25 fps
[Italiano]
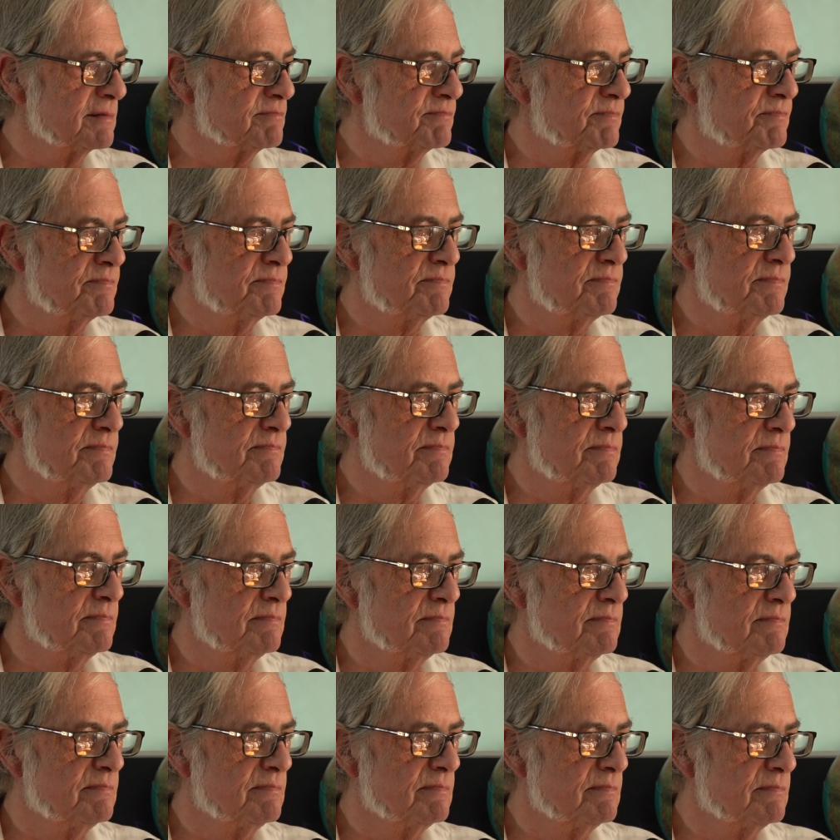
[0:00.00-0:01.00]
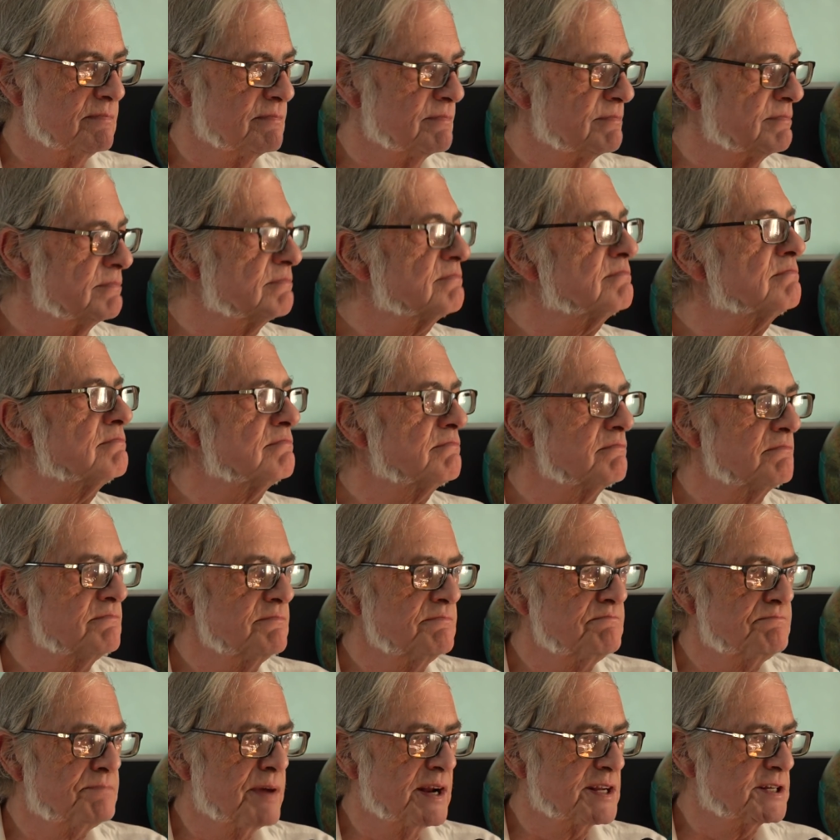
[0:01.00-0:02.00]
Mh, eh, mm,
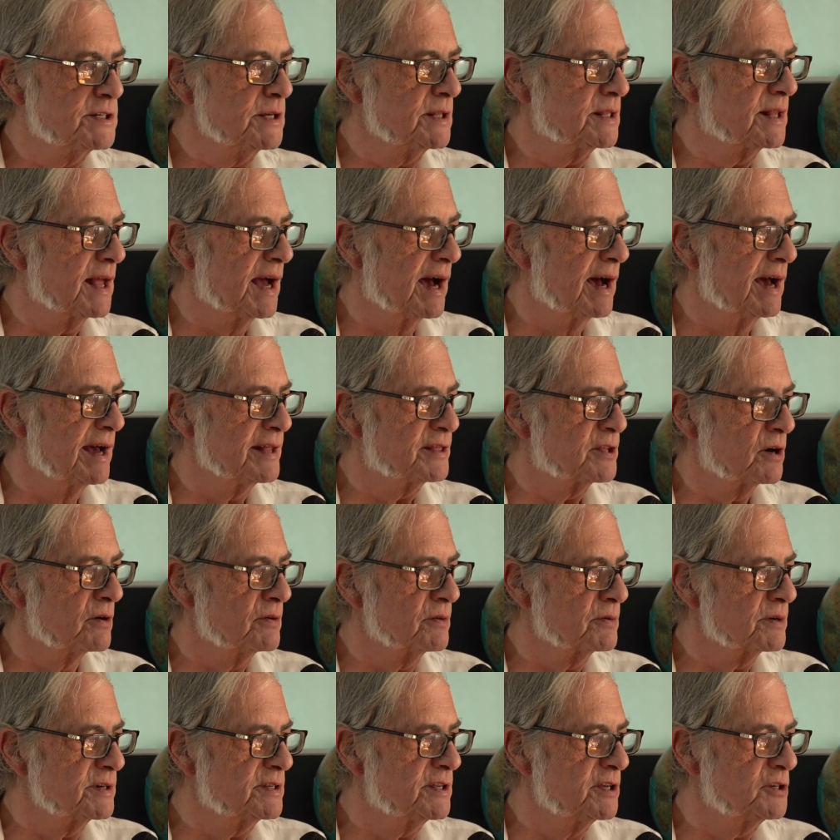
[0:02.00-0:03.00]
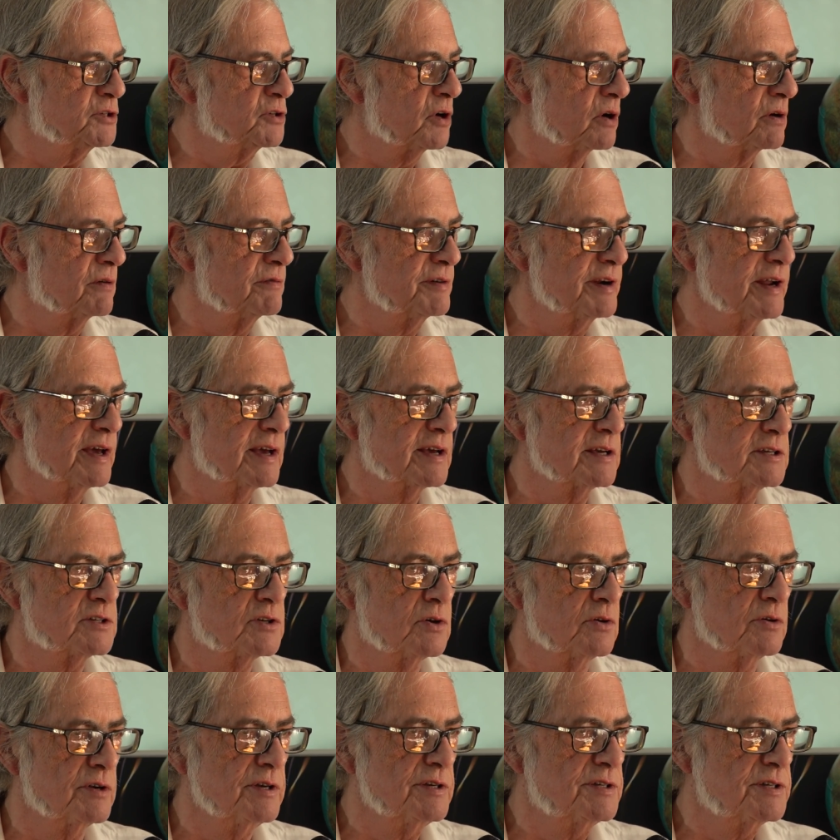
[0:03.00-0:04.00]
per città e trovi questi giovani che
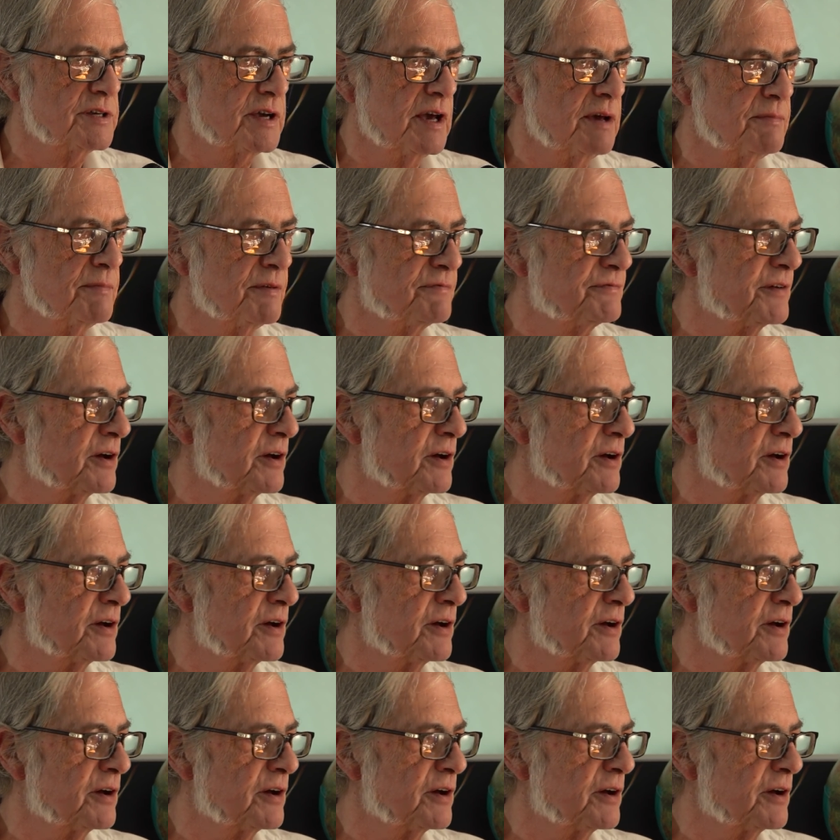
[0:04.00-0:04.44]
sono insieme,